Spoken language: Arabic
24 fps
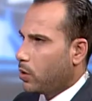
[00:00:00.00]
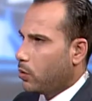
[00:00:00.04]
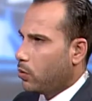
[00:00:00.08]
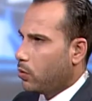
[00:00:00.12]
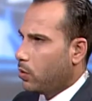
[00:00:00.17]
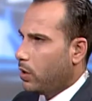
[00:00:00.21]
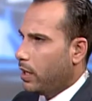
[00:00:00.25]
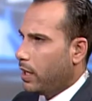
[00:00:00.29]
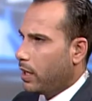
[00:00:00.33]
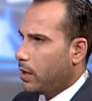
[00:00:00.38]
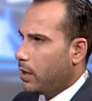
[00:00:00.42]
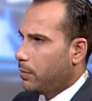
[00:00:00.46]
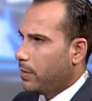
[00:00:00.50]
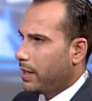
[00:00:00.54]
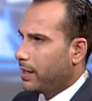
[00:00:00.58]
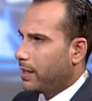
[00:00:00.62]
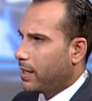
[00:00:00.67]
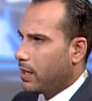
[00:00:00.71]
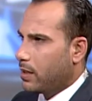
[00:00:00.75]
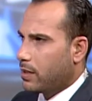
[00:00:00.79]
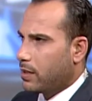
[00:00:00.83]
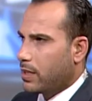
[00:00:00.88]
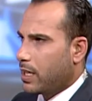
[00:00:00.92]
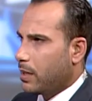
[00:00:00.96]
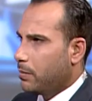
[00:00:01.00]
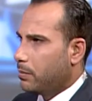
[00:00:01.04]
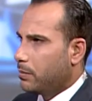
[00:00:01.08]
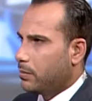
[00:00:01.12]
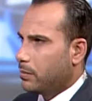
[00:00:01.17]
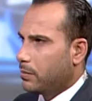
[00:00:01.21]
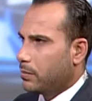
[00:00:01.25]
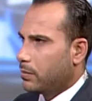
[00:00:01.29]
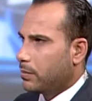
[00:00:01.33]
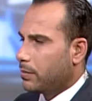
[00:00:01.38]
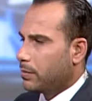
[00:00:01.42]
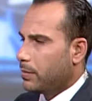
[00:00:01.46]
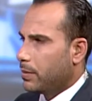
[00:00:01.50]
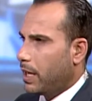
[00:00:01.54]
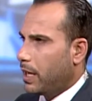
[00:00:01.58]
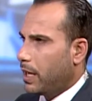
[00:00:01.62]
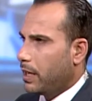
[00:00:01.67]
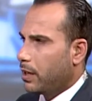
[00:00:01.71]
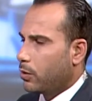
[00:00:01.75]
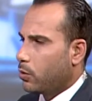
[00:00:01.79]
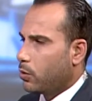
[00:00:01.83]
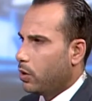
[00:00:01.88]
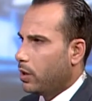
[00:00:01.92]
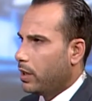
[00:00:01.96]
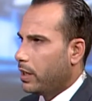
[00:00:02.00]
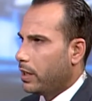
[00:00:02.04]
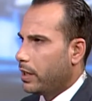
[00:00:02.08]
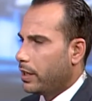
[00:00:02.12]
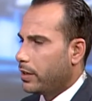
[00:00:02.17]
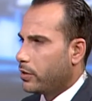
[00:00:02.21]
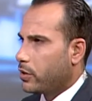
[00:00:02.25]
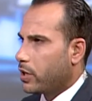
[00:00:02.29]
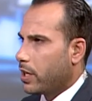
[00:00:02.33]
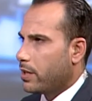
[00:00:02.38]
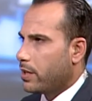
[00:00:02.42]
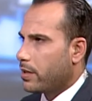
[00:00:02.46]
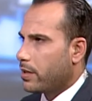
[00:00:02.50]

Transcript: ولقب الكاس كم على كل يا سيدي جائزة.